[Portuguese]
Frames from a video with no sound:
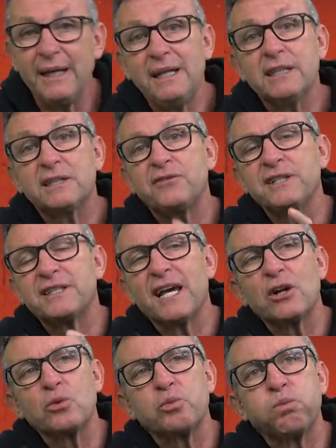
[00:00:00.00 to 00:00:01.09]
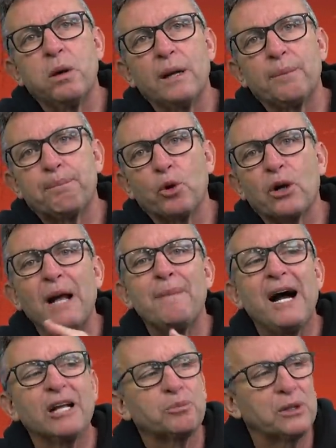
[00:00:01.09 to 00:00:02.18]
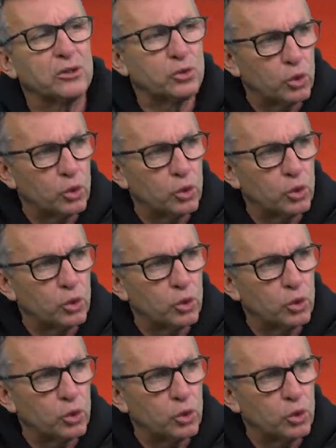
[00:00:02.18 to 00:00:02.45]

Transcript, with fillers: eles fizeram, é, porque